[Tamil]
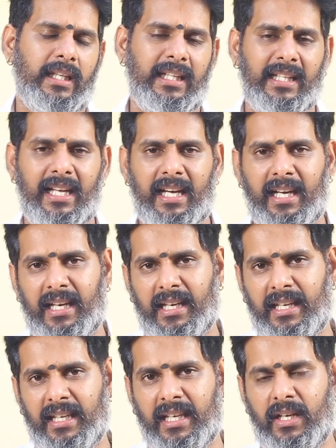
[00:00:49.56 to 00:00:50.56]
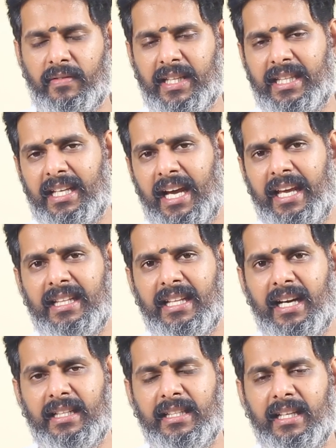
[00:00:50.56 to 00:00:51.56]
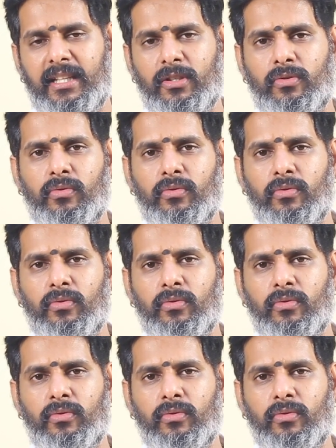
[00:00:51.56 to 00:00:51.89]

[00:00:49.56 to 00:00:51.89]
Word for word: இந்த இருபத்தி ஐந்தாம் தேதி